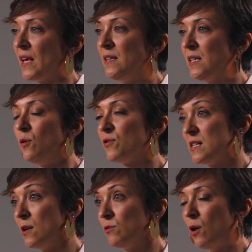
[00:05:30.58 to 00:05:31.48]
Então
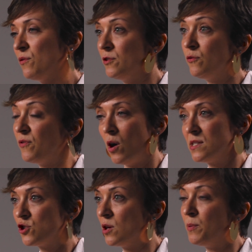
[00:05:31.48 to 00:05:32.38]
você não está ouvindo
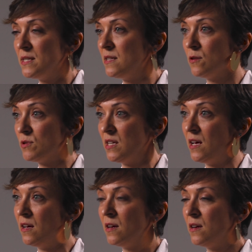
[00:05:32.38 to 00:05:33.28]
vozes que precisam
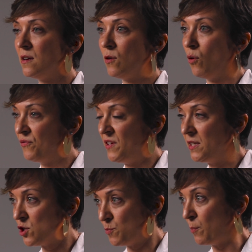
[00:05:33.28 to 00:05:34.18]
ser
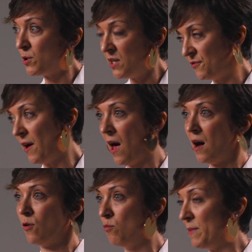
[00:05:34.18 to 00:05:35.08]
ouvidas para poder
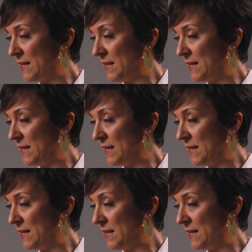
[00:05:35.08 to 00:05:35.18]
falar com